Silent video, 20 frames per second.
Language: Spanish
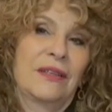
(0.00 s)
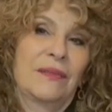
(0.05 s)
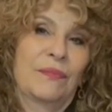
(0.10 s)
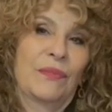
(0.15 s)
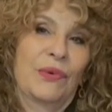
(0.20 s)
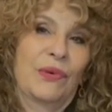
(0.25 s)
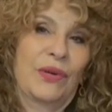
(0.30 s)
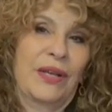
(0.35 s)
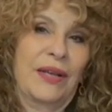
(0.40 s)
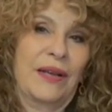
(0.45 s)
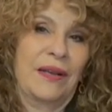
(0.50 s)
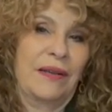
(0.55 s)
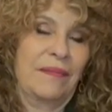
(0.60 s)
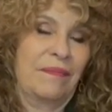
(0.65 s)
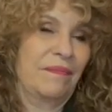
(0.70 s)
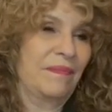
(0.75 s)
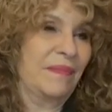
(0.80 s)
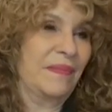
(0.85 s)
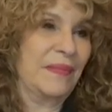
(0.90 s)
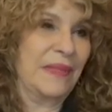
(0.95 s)

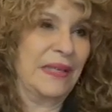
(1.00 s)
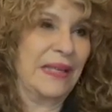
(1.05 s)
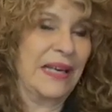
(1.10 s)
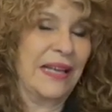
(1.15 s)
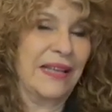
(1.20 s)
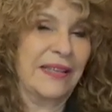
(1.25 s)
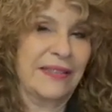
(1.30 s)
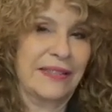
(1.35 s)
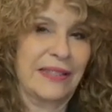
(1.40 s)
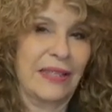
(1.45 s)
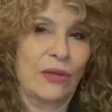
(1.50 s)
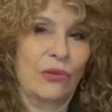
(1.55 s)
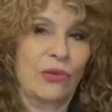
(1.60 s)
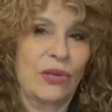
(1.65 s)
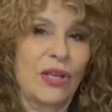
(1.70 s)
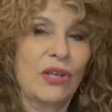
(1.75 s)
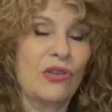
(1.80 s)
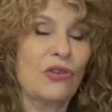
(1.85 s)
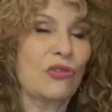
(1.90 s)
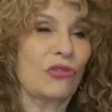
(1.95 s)
porque la
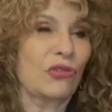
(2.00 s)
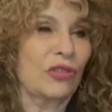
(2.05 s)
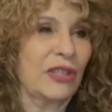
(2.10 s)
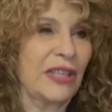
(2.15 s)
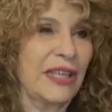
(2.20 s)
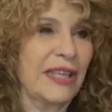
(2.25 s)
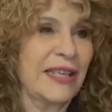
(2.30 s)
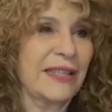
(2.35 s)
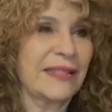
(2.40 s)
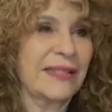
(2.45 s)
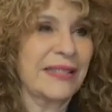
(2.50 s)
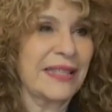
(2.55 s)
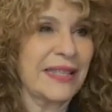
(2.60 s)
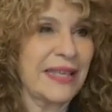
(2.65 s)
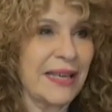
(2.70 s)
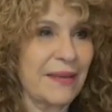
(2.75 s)
dictadura de Ortega se